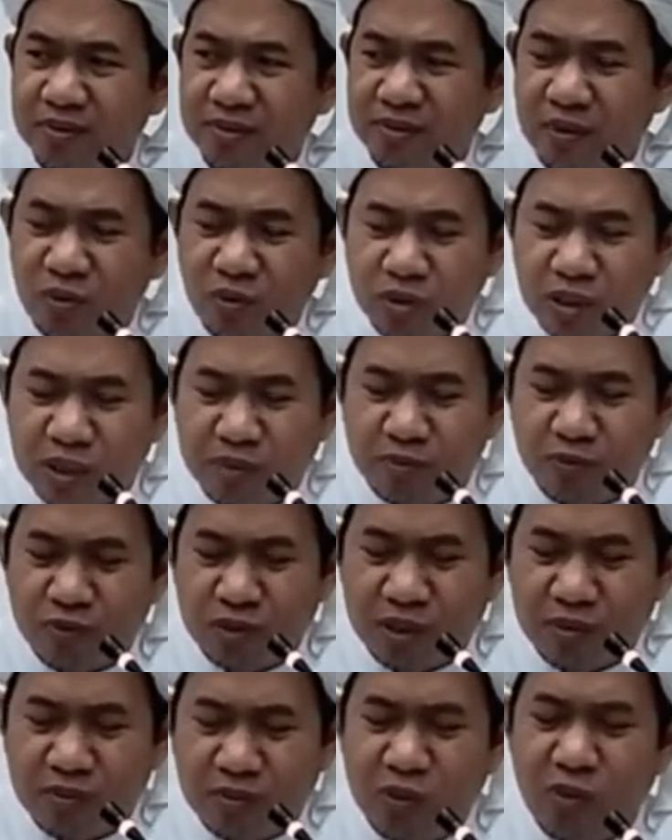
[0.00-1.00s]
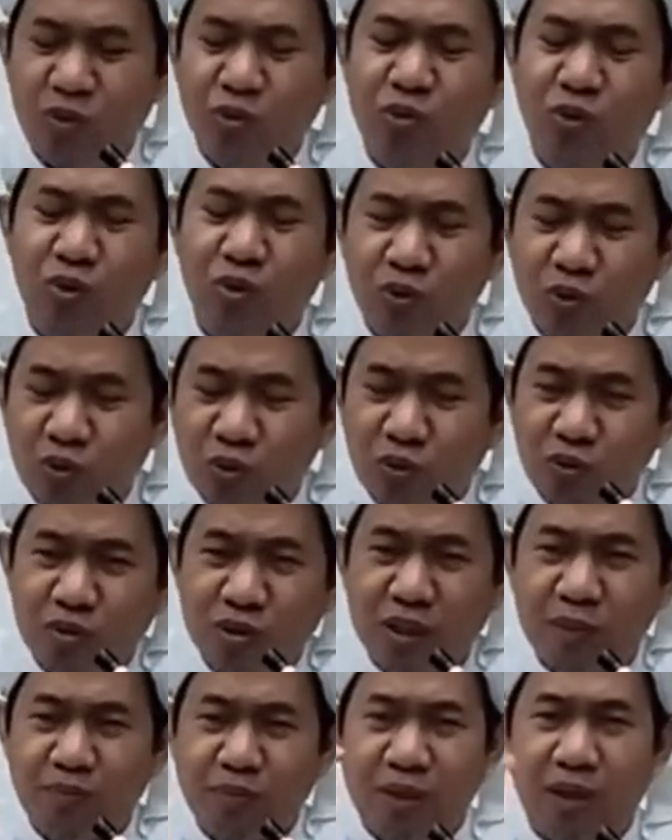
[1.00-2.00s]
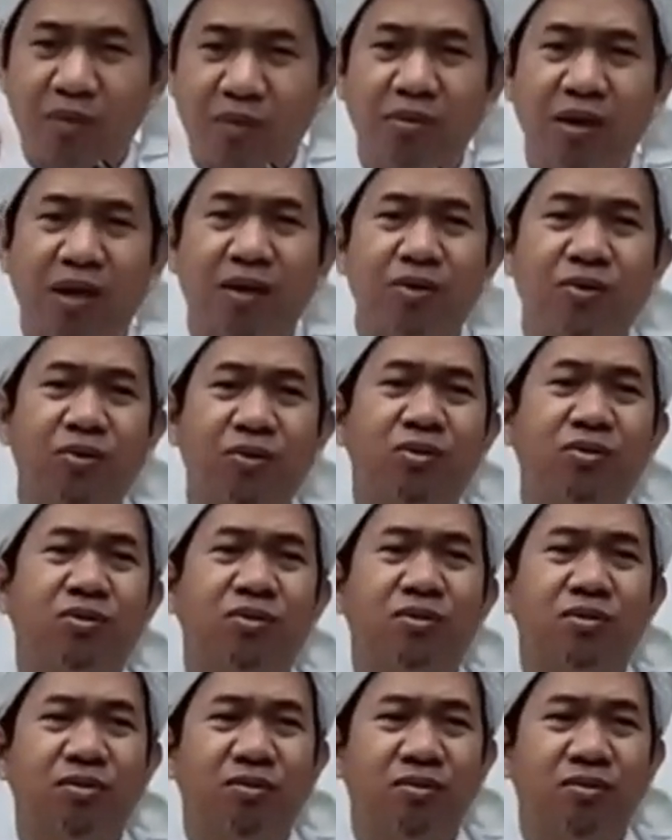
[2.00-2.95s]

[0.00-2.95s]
Mengutip-ngutip, justru ngutip yang bagus.